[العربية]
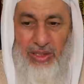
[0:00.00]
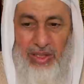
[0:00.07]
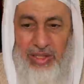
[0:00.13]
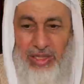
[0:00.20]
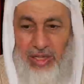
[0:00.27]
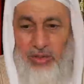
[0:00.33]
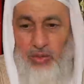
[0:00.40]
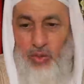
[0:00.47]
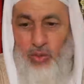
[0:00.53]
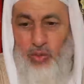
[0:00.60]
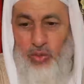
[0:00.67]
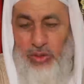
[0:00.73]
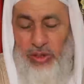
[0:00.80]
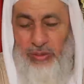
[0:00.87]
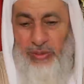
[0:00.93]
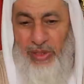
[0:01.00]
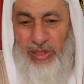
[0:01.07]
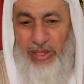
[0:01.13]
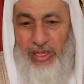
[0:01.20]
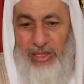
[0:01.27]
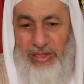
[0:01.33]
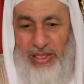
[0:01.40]
هل يجوز
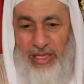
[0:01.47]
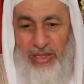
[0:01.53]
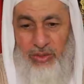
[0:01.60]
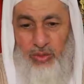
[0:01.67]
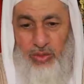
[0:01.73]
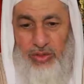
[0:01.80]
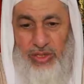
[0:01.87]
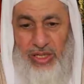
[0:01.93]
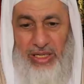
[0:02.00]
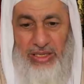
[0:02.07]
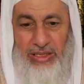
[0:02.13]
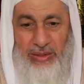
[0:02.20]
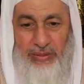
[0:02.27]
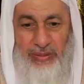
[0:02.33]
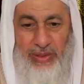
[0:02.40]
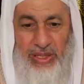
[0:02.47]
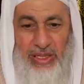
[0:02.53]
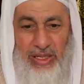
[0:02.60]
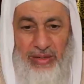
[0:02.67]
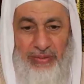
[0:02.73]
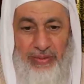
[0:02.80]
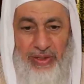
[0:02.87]
للمرأة أن تساعد
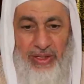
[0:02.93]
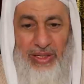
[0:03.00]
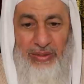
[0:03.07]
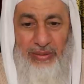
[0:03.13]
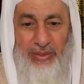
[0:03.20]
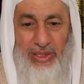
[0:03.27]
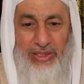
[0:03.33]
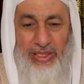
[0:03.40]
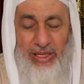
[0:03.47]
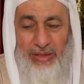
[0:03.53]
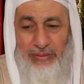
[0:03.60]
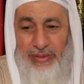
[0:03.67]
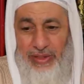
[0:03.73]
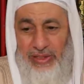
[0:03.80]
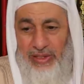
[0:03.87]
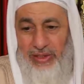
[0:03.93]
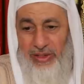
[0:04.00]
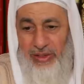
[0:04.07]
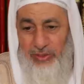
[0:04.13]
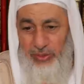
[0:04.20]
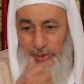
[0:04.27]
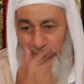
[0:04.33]
ابنها الفق... ابنتها
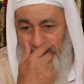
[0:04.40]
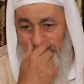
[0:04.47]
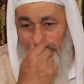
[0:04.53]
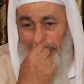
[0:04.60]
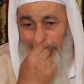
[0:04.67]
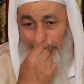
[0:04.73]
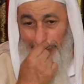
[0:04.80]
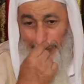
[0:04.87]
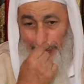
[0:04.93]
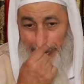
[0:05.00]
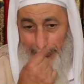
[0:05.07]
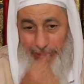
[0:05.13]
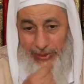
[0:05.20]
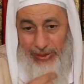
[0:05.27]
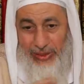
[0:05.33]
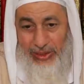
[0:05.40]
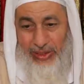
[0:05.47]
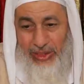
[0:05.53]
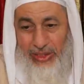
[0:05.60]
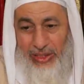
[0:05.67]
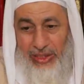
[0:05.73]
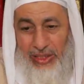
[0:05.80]
الفقيرة دون علم الأب
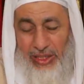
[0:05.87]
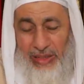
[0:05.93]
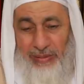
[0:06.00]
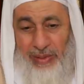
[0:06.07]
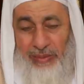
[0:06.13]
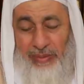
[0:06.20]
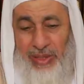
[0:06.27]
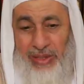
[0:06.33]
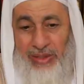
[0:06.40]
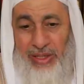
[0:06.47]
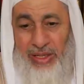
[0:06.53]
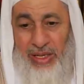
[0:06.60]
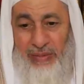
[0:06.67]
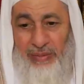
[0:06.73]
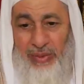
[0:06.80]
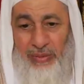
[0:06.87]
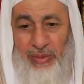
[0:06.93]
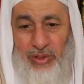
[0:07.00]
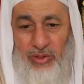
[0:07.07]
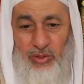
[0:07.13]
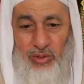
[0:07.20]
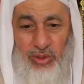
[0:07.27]
علما بأن الأب
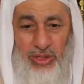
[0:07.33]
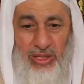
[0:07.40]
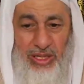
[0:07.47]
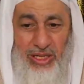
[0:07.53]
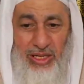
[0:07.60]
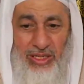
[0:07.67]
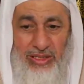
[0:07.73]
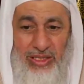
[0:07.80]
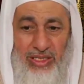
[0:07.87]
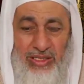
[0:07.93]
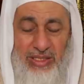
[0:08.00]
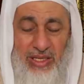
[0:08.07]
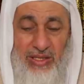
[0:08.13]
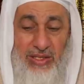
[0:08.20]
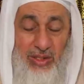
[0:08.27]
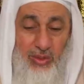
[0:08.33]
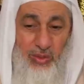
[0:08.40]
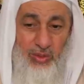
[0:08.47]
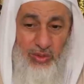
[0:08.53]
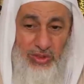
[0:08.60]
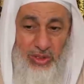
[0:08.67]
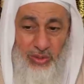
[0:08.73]
ميسور الحال
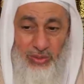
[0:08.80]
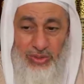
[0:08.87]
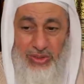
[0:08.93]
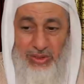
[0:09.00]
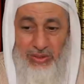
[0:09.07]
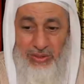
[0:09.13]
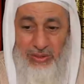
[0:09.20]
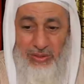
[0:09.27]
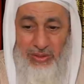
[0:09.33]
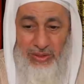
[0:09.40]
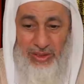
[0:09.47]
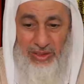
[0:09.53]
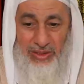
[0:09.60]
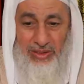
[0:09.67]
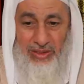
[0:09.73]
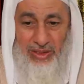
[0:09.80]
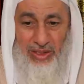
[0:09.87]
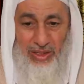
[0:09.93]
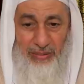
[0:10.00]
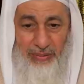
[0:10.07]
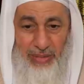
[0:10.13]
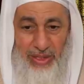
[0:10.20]
تستأذنه الزوجة لأن
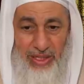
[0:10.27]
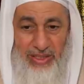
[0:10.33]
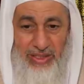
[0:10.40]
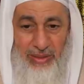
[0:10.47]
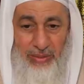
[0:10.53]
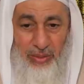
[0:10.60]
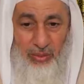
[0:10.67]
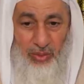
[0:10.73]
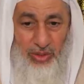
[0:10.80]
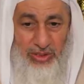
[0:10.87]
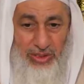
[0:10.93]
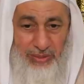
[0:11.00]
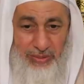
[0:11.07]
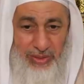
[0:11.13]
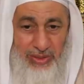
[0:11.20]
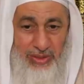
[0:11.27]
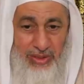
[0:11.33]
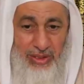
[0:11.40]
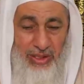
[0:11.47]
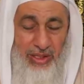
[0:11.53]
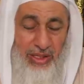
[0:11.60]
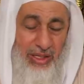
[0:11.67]
الأب ليس بملزم
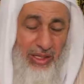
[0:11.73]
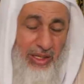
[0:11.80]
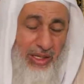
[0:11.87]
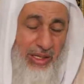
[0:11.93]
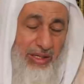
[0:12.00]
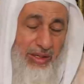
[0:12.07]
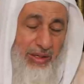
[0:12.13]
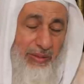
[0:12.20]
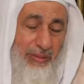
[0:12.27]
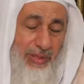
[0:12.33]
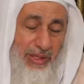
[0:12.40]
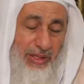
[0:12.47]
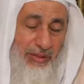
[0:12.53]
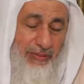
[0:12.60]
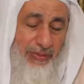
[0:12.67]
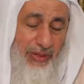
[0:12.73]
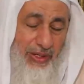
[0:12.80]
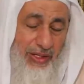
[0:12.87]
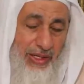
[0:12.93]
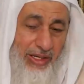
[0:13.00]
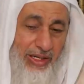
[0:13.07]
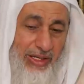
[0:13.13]

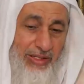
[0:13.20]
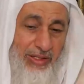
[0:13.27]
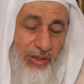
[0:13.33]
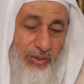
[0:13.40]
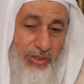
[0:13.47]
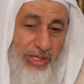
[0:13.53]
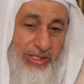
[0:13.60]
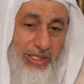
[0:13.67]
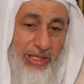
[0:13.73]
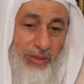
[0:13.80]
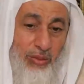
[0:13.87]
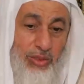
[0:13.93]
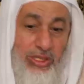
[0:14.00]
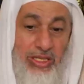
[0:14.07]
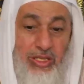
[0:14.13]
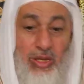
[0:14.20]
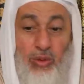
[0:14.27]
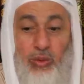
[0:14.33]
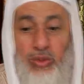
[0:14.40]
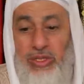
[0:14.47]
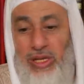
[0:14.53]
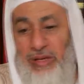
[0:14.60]
بالإنفاق على زوجته
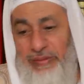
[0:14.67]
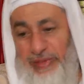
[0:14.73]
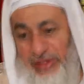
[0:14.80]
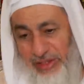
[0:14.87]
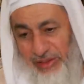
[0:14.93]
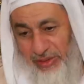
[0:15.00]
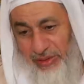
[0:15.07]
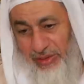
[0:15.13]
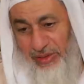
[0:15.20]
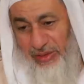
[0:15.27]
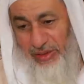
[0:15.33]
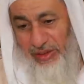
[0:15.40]
المتزوجة الفقيرة